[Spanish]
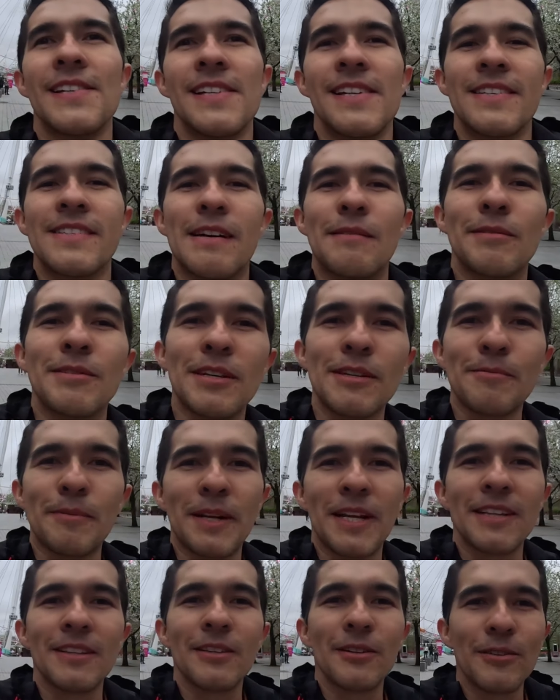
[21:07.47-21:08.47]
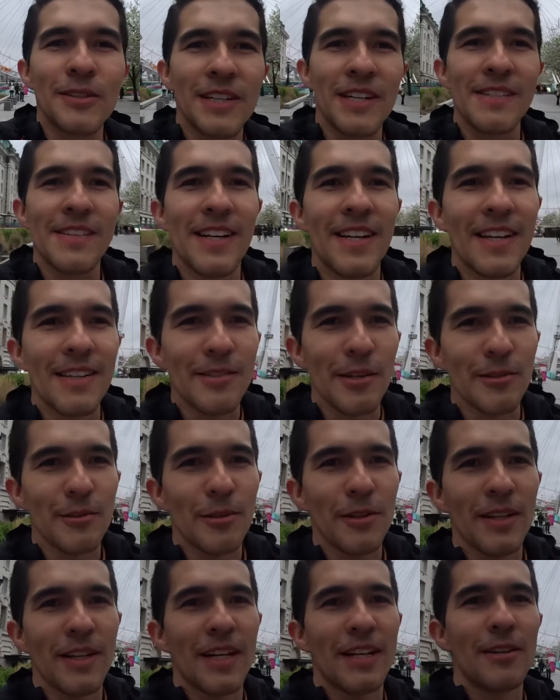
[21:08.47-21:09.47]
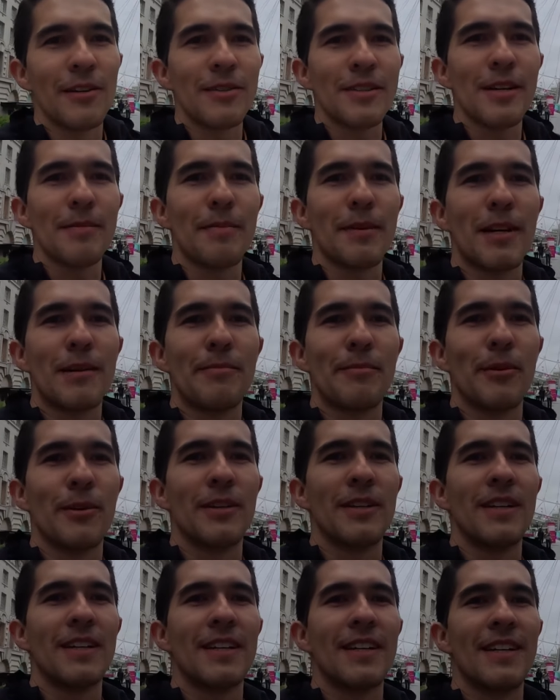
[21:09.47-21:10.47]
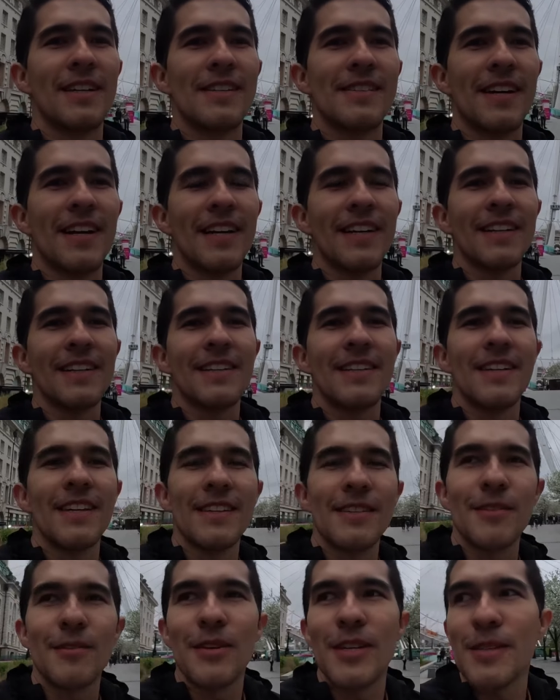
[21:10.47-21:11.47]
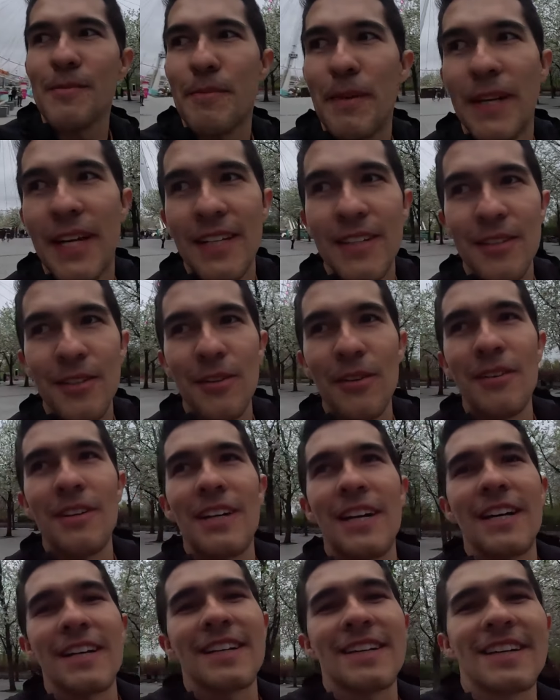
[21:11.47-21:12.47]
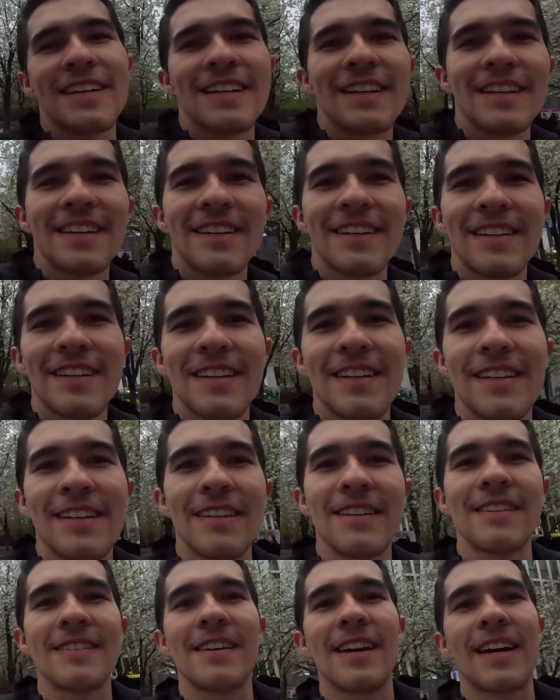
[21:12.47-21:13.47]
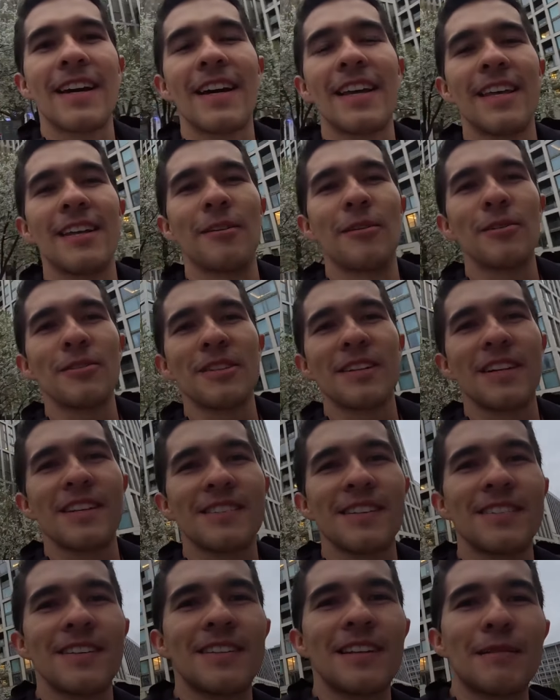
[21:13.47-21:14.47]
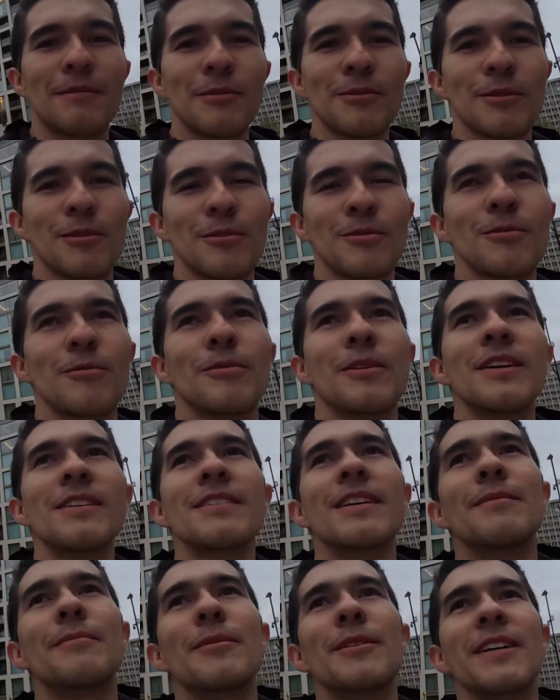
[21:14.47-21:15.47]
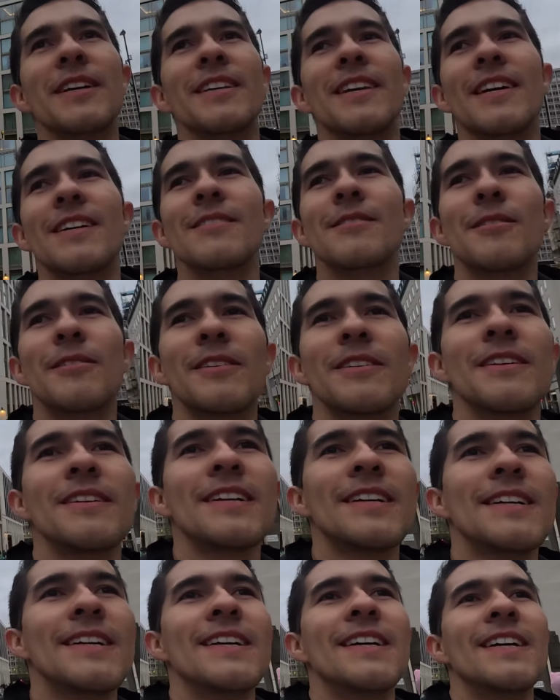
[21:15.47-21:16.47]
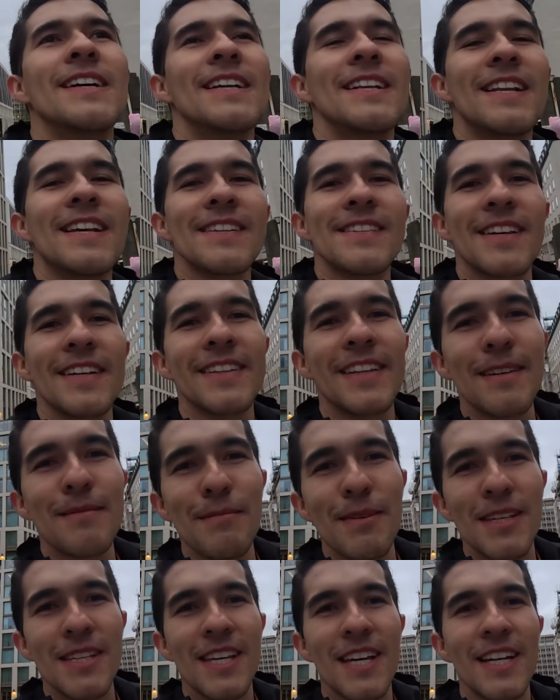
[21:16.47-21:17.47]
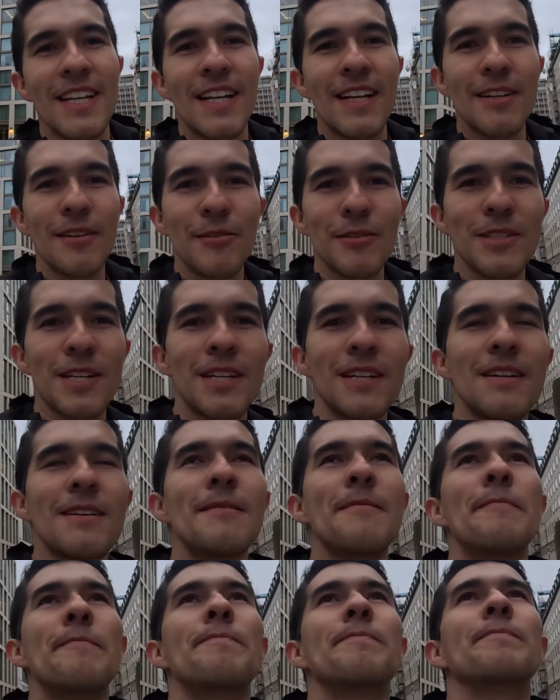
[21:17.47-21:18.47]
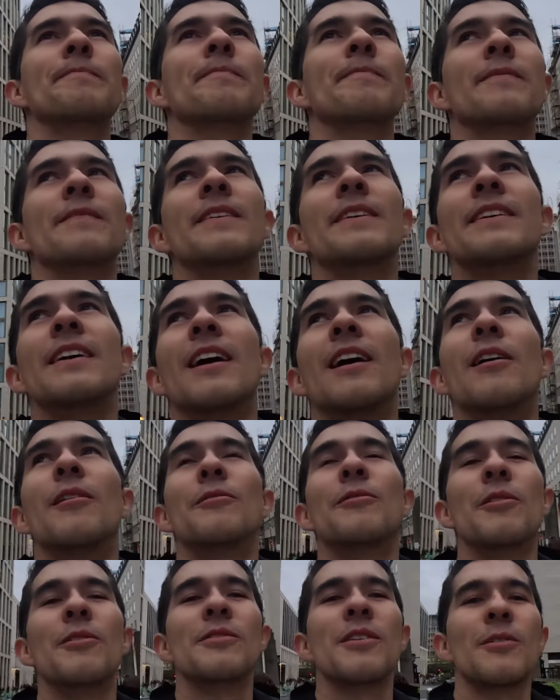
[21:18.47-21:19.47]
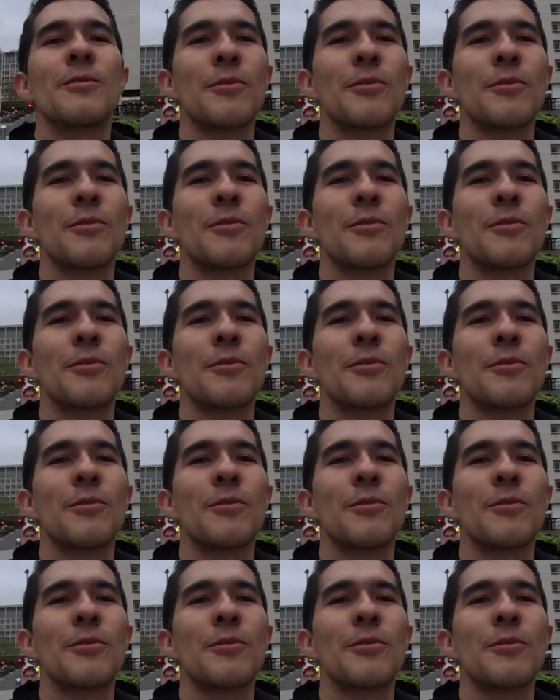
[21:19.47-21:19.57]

Estamos esperando que sean las 8 de la noche para poder ingresar y estoy esperando a que se haga de noche. Necesitamos que oscurezca porque ya son las 7 y media de la noche y aún no se ha